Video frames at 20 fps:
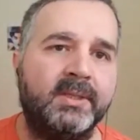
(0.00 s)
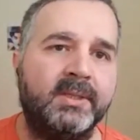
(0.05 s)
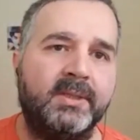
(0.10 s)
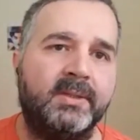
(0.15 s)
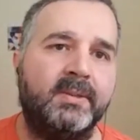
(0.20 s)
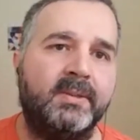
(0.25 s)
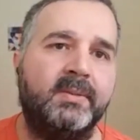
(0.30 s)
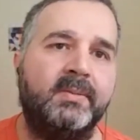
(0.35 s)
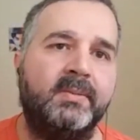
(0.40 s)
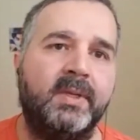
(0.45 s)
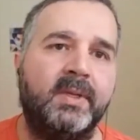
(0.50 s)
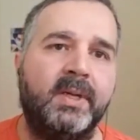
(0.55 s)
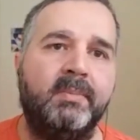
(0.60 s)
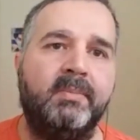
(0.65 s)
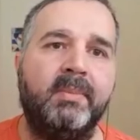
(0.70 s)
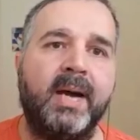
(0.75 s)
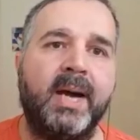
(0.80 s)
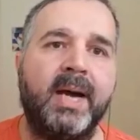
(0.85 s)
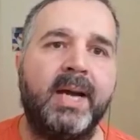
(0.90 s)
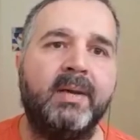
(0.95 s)
né,
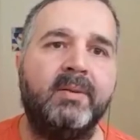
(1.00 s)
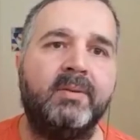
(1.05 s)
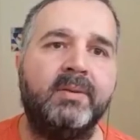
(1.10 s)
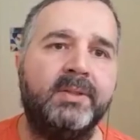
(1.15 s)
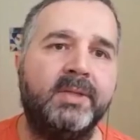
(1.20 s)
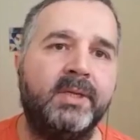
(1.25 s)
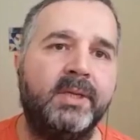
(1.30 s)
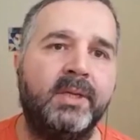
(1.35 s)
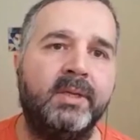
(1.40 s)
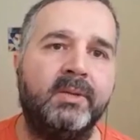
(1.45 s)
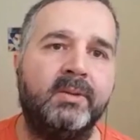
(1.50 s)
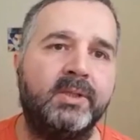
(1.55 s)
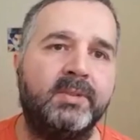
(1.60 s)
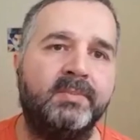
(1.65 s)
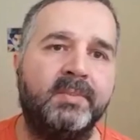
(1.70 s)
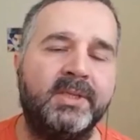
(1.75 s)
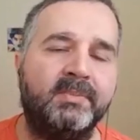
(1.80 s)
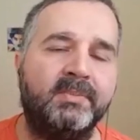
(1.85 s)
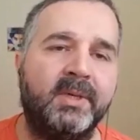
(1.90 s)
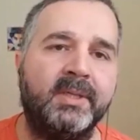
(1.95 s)
bairros, centros,
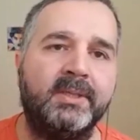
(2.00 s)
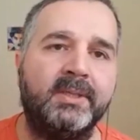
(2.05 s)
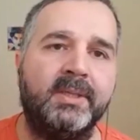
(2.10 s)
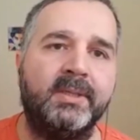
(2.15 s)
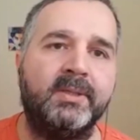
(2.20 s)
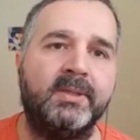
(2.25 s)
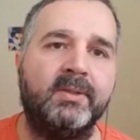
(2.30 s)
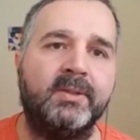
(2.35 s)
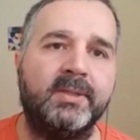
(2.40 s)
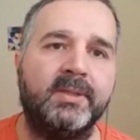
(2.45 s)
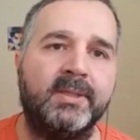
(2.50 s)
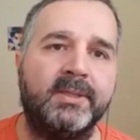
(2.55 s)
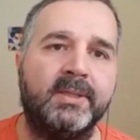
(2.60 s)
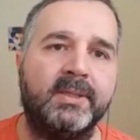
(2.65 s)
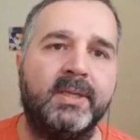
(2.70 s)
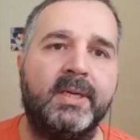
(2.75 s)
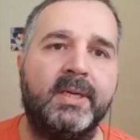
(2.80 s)
principais regiões da cidade?